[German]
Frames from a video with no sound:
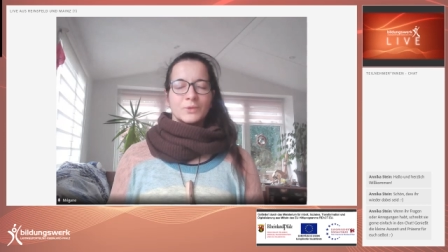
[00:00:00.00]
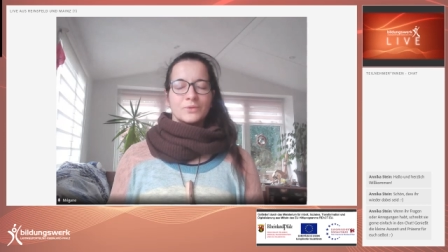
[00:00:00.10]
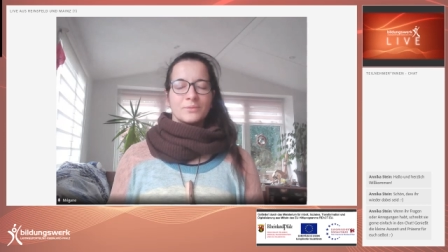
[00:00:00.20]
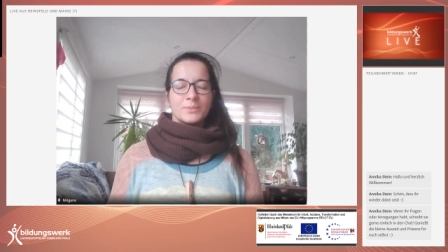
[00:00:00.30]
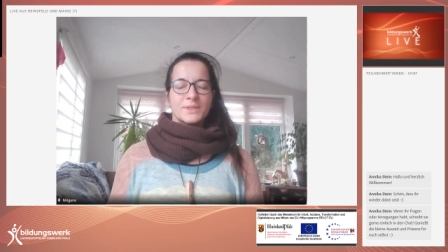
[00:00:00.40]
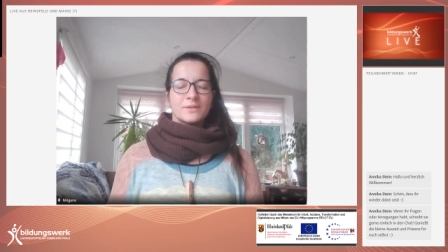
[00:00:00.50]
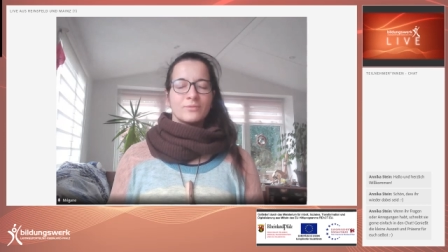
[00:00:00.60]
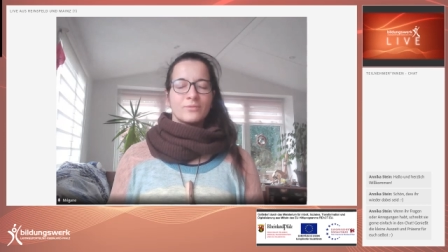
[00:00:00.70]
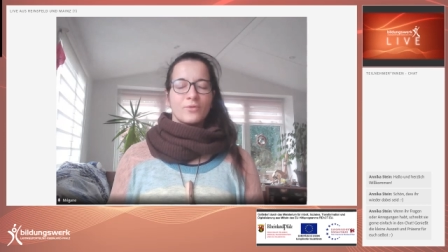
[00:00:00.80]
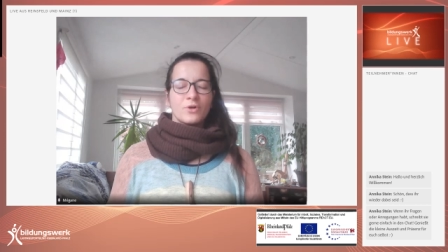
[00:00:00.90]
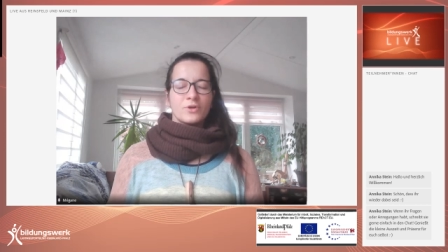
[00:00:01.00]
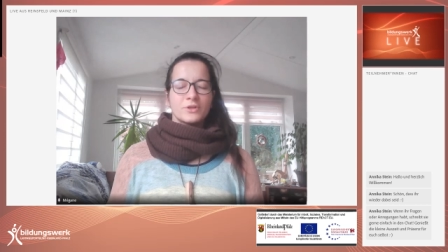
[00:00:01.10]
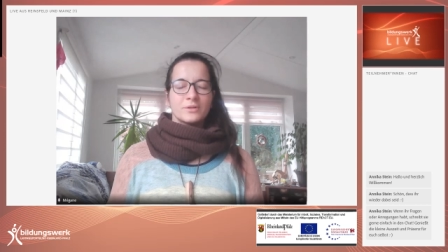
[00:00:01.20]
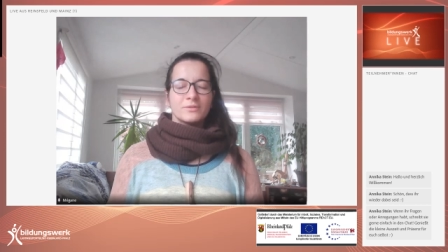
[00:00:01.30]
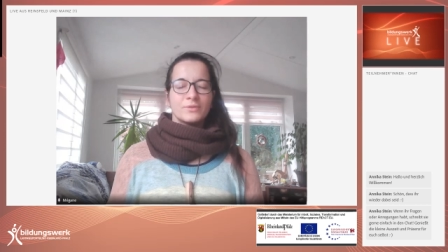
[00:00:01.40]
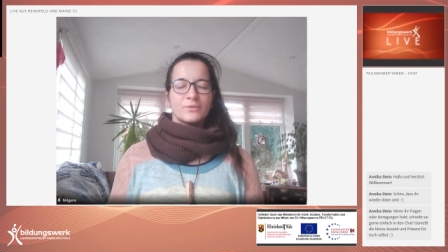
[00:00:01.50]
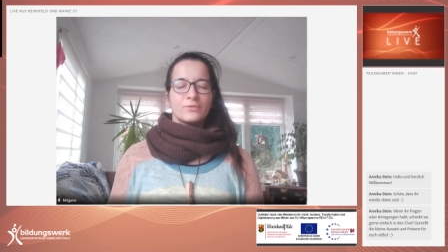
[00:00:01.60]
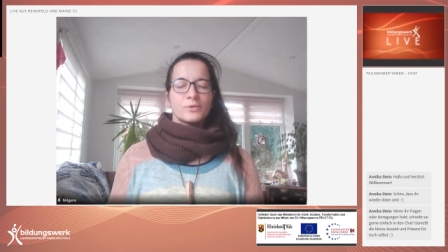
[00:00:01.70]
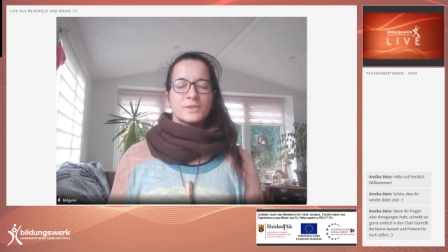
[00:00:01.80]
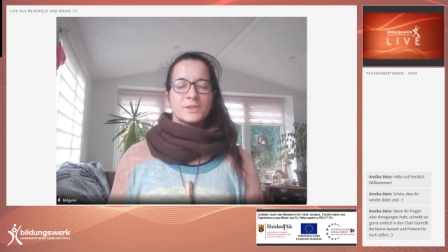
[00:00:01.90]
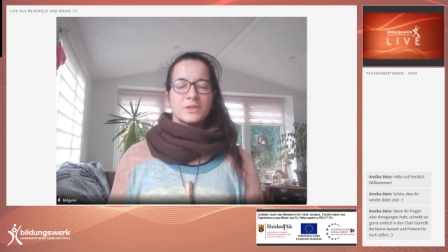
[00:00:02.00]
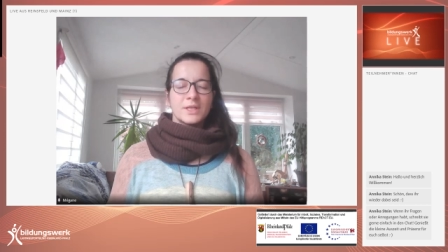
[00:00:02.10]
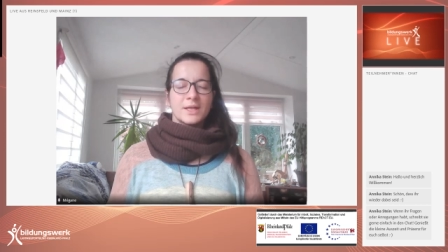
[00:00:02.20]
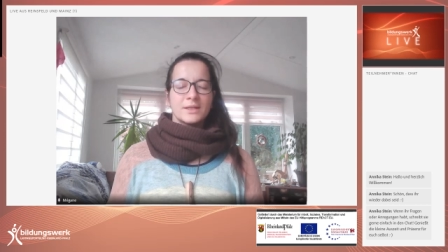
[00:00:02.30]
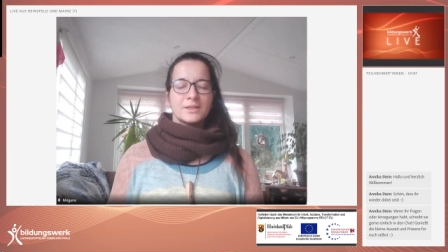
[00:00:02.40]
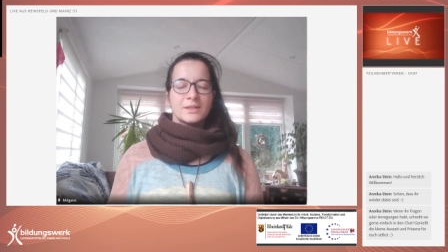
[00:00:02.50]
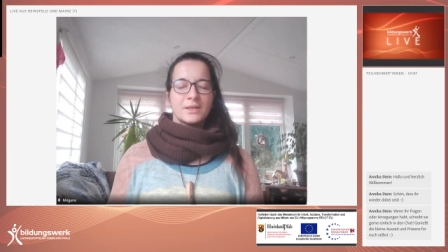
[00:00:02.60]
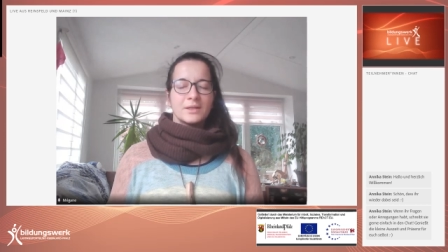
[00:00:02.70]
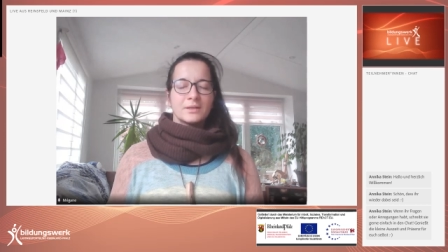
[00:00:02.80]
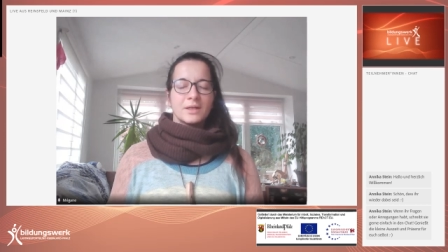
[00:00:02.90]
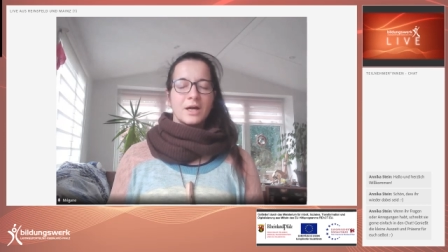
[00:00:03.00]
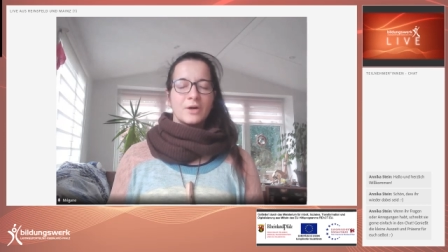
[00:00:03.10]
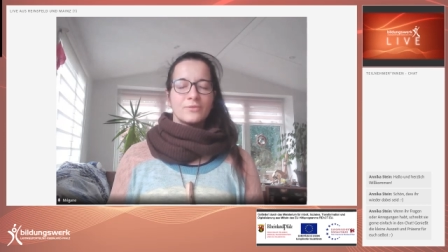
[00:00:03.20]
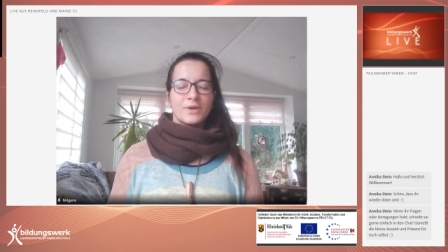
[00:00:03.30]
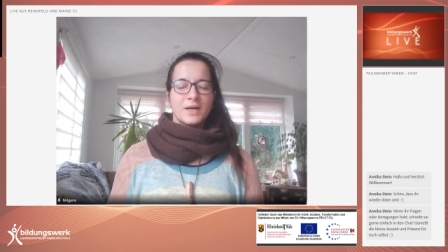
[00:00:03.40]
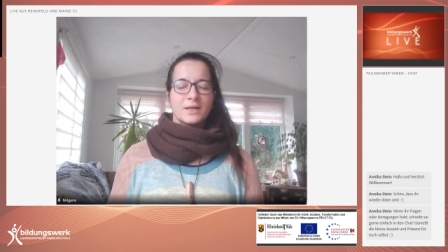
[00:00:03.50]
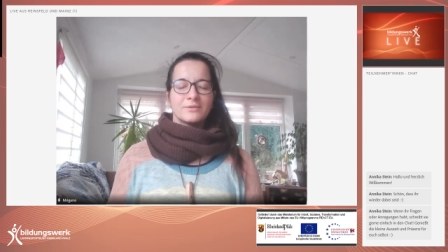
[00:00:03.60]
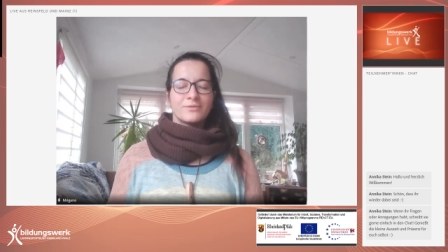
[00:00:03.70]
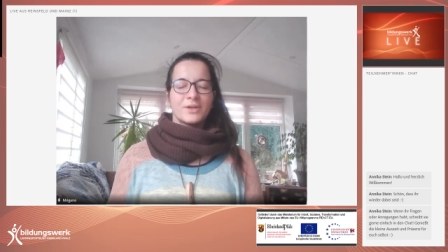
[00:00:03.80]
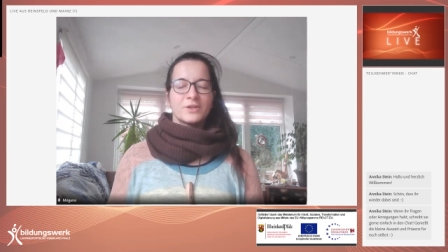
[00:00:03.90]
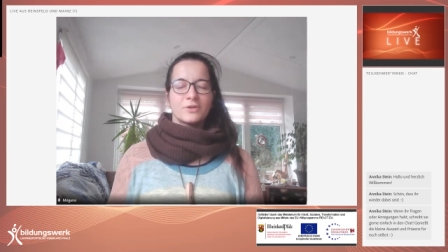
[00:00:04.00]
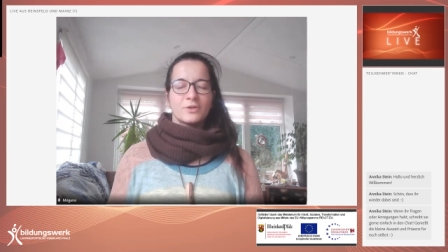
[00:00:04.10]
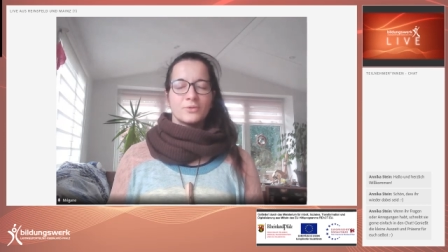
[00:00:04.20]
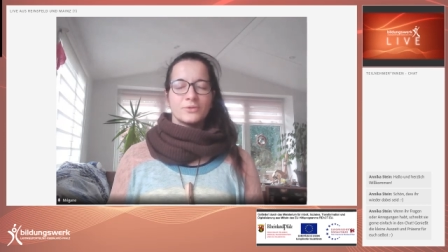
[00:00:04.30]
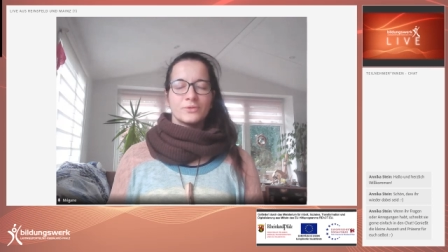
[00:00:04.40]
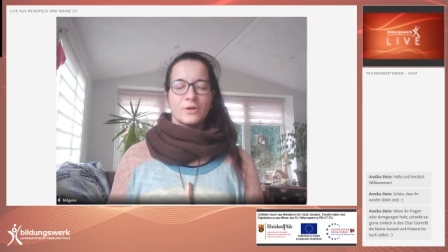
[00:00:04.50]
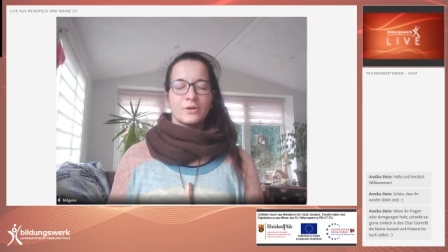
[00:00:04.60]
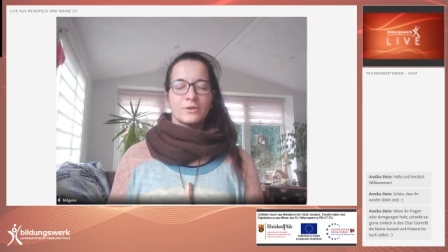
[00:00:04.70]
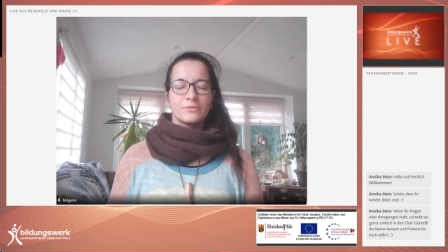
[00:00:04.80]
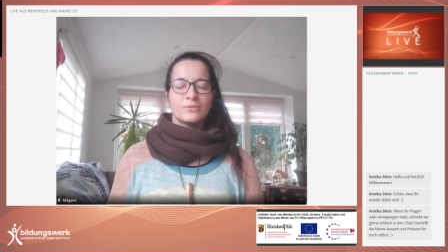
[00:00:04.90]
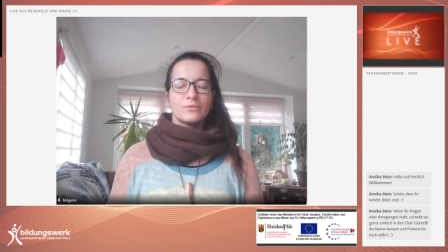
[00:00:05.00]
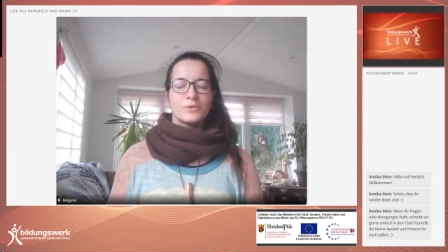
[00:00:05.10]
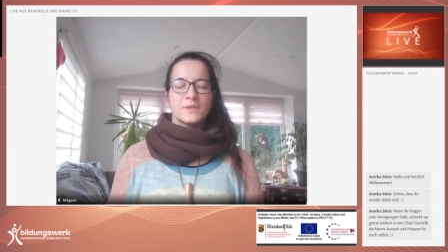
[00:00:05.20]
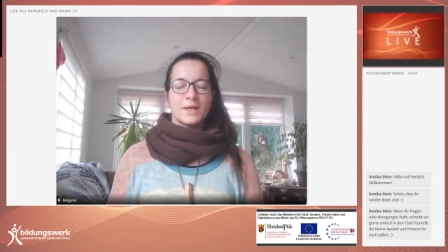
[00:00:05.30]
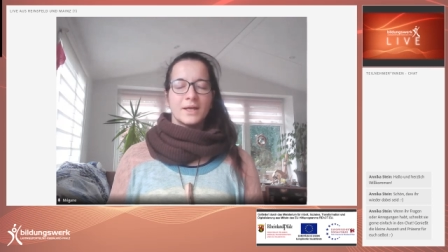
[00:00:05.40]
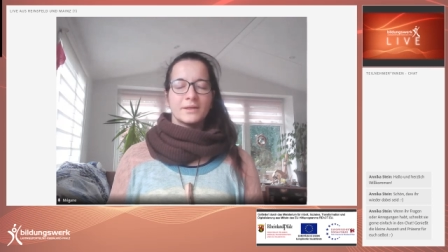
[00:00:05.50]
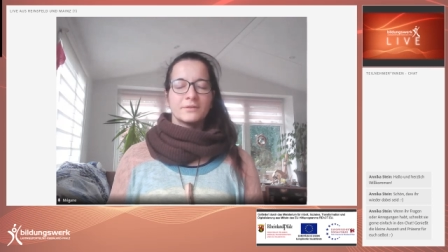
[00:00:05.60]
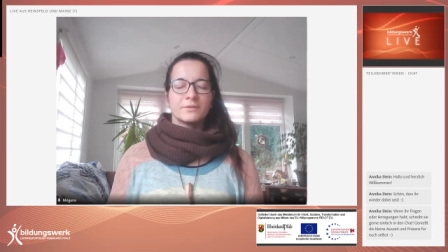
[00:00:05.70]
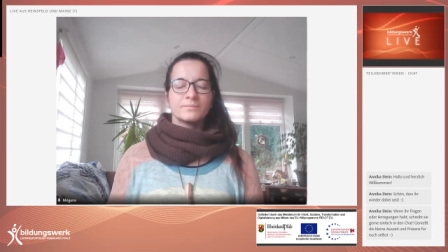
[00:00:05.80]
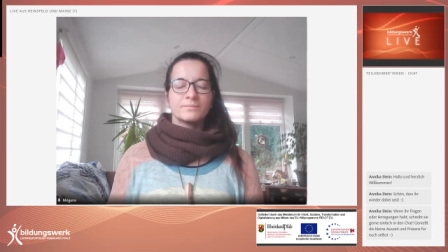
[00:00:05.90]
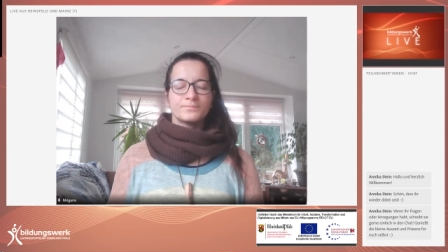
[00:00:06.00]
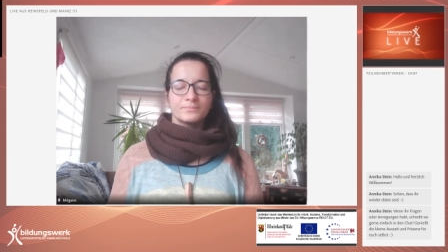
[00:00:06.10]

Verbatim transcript: und ein bisschen forschen, wie fühlt sich da die Auflagefläche unter euren Füßen an?